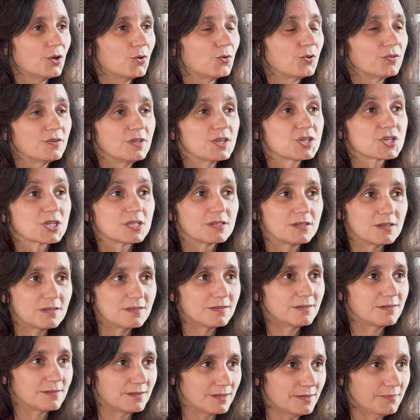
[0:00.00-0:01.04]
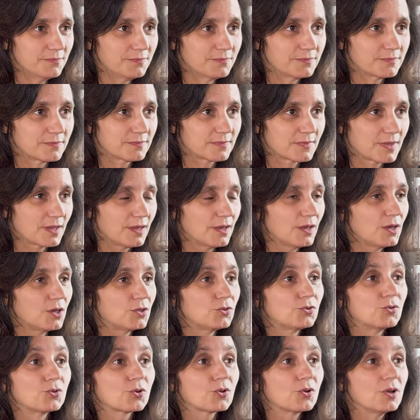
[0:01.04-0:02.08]
Aussi, j'ai décidé
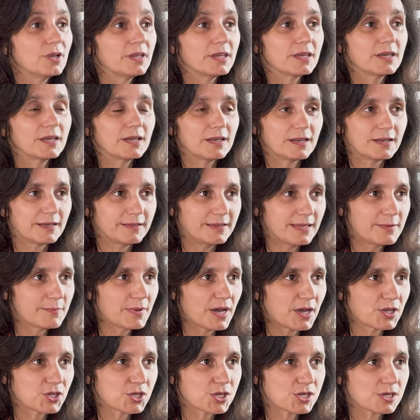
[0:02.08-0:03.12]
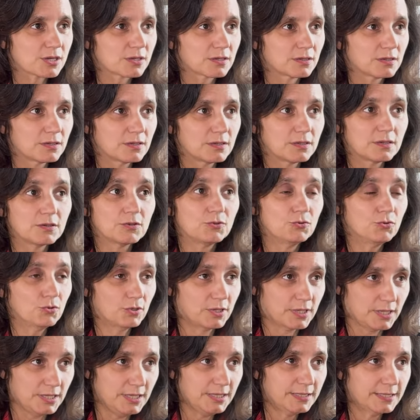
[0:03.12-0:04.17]
de relier la démarche de
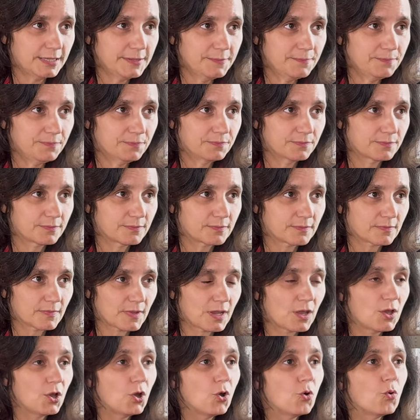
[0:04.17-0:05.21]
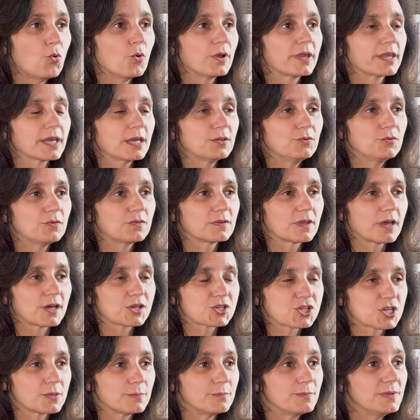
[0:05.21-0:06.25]
qualité au cas
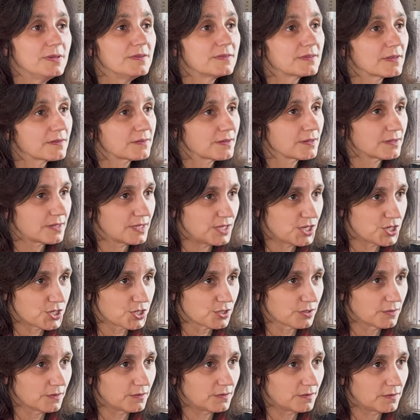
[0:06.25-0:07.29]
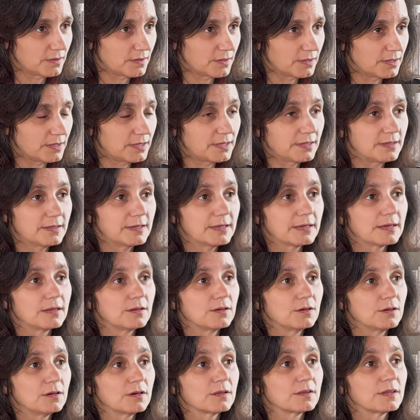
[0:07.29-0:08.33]
d'usage business intelligence qui était
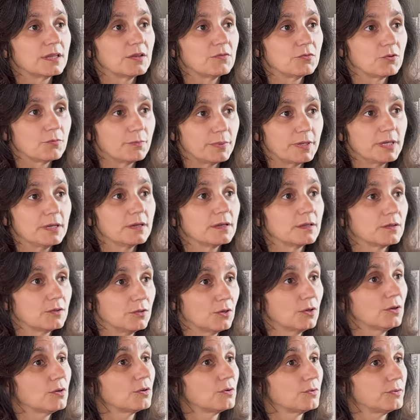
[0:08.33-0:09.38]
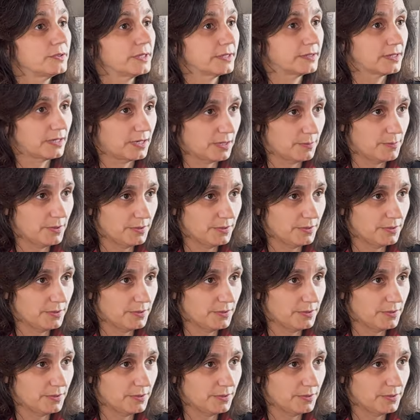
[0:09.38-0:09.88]
alors développé dans le Data Lab.